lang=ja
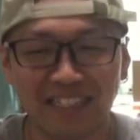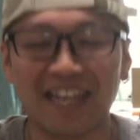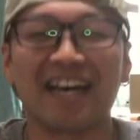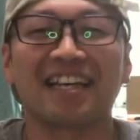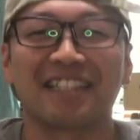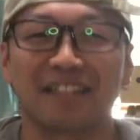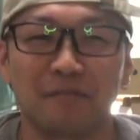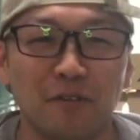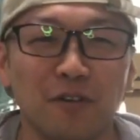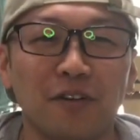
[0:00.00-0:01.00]
さあ、
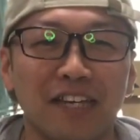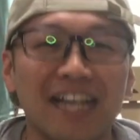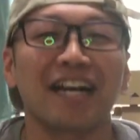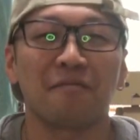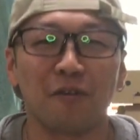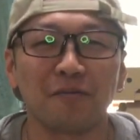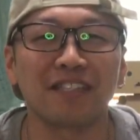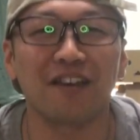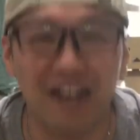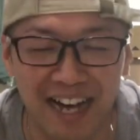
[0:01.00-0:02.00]
もう、もう見
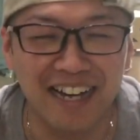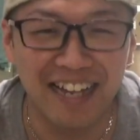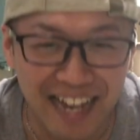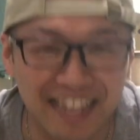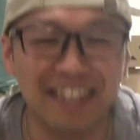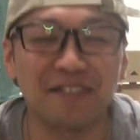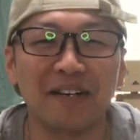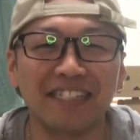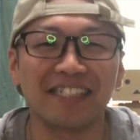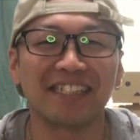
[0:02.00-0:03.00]
せようか。はい、行き
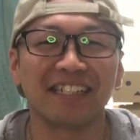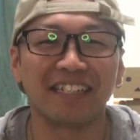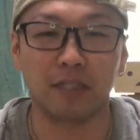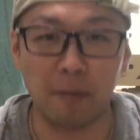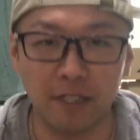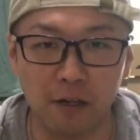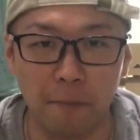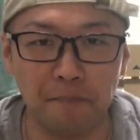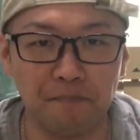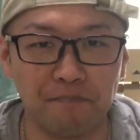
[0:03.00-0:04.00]
ます。見せますよ。